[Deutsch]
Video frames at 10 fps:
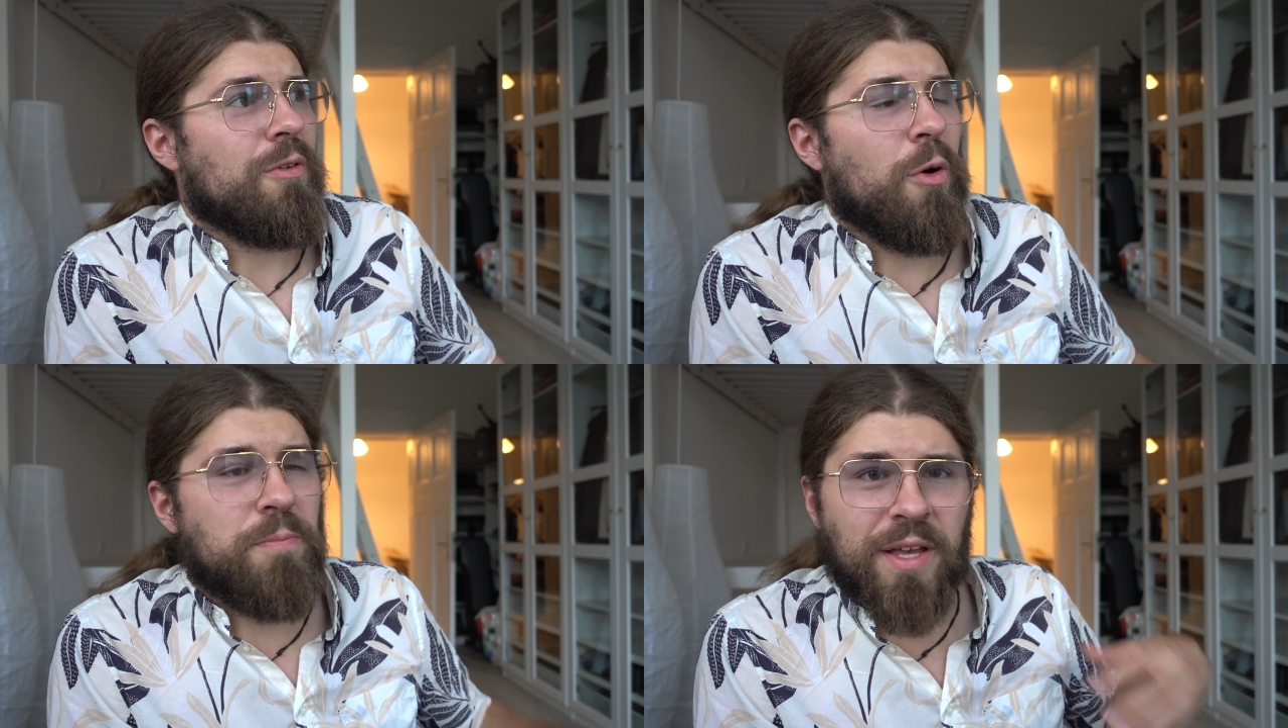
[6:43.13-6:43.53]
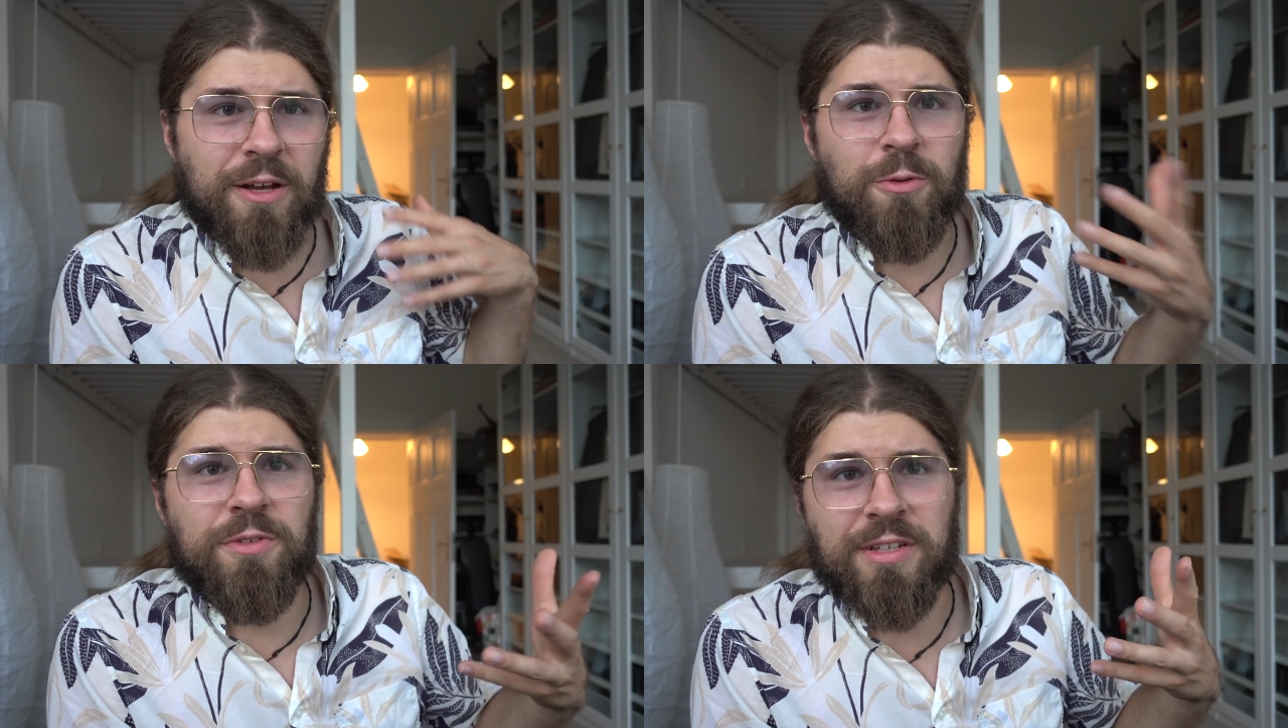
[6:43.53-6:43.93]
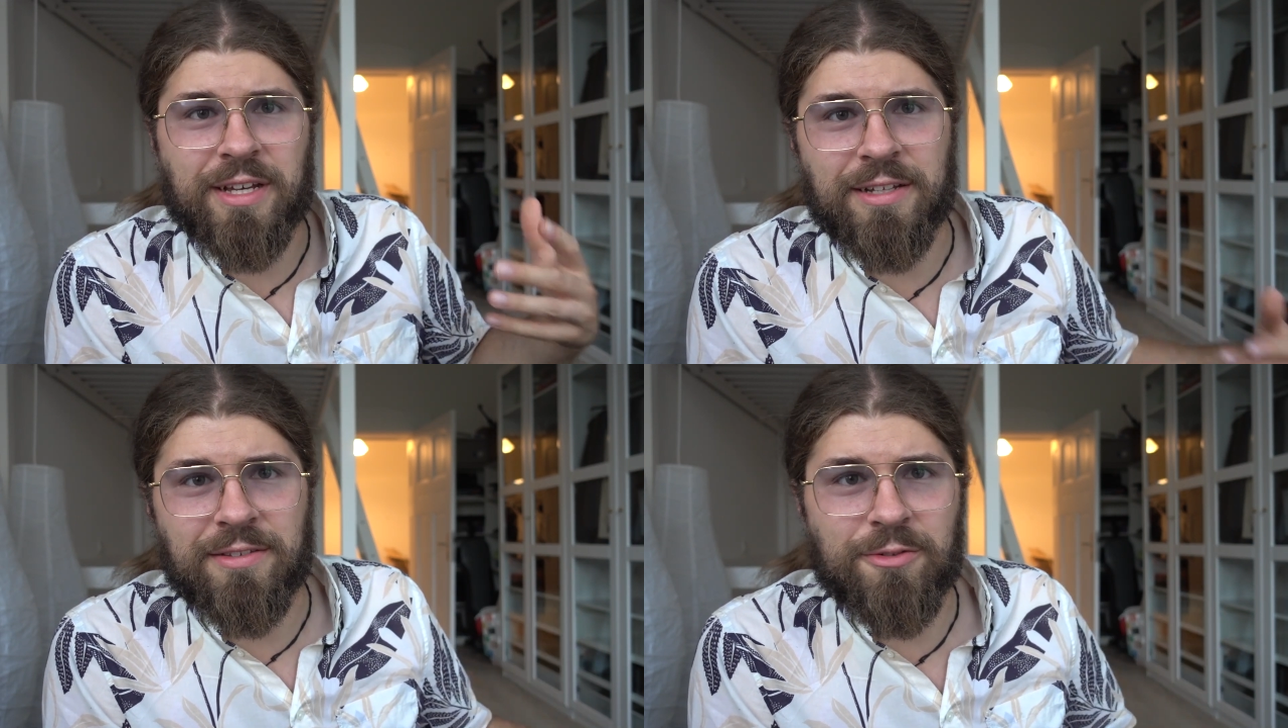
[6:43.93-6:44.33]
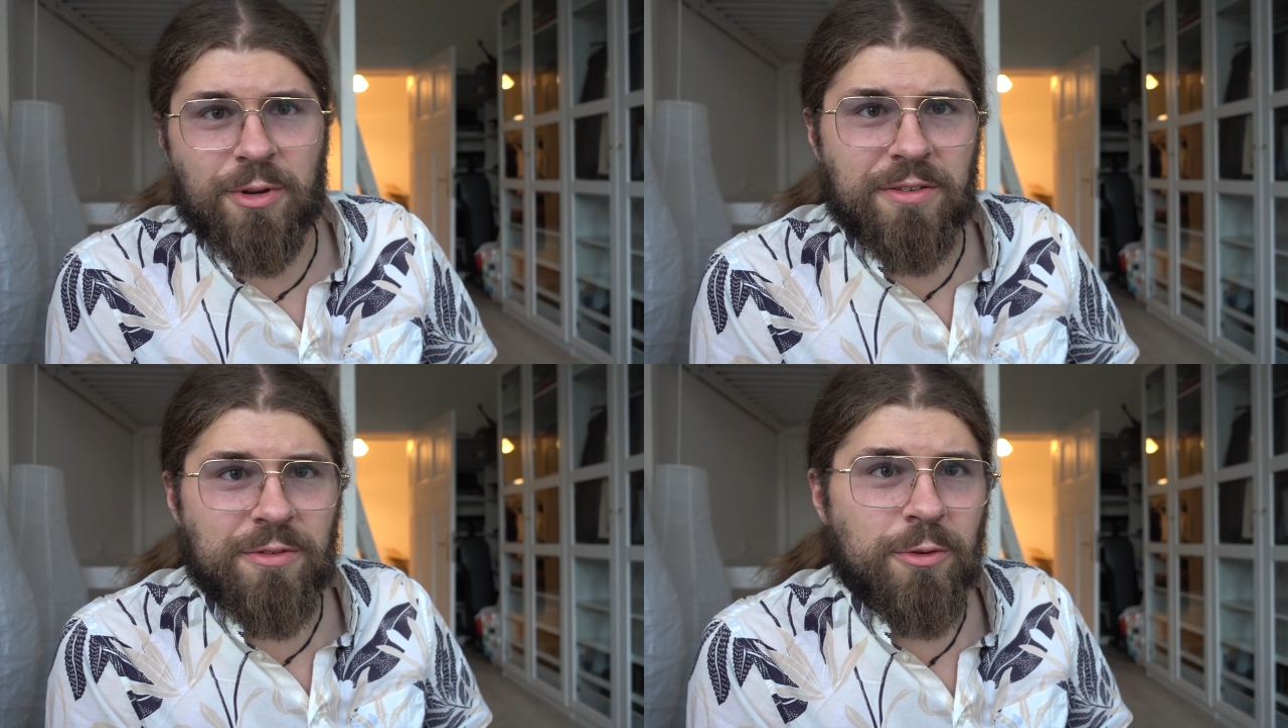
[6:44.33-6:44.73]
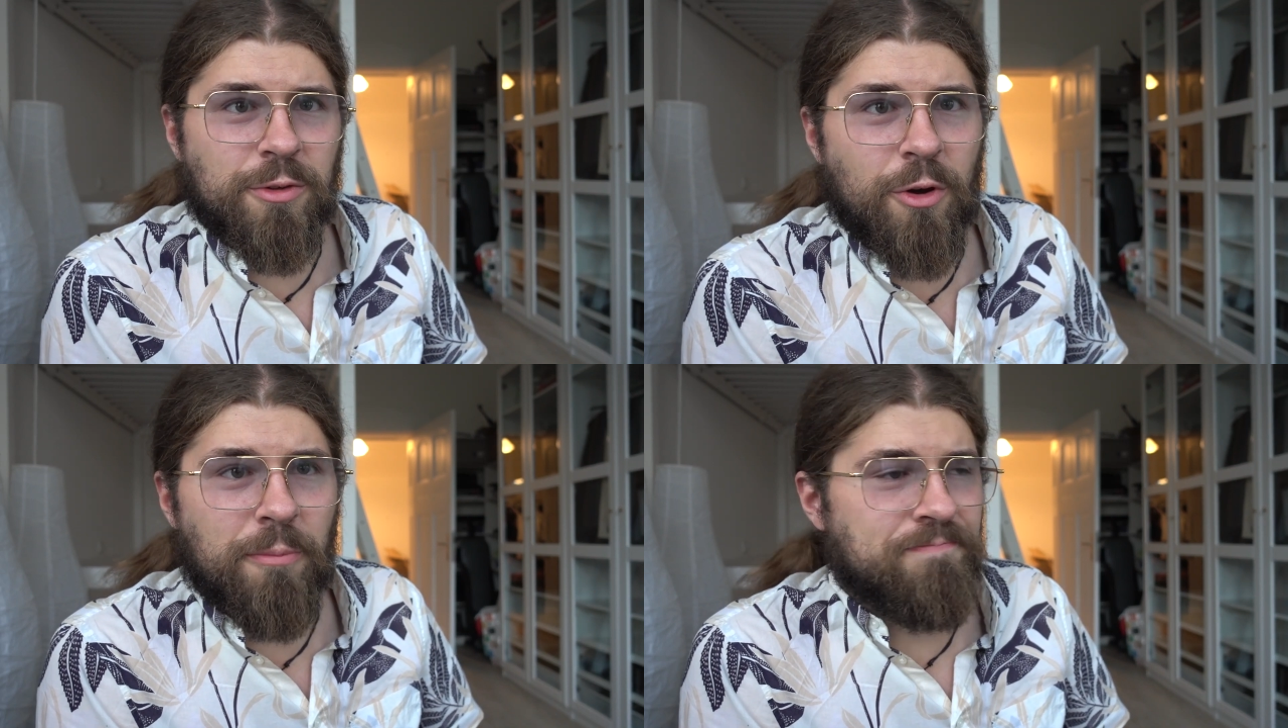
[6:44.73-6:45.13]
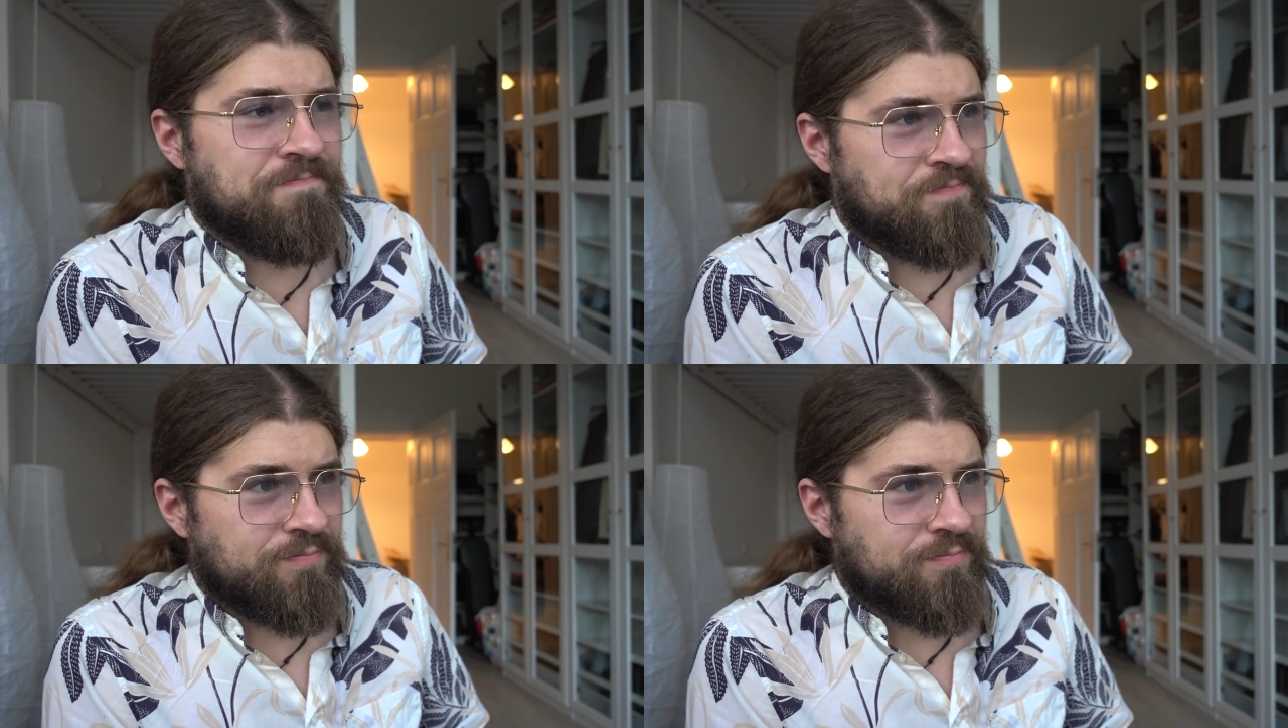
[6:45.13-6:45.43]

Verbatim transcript: Obdachlosigkeitssituation kommen.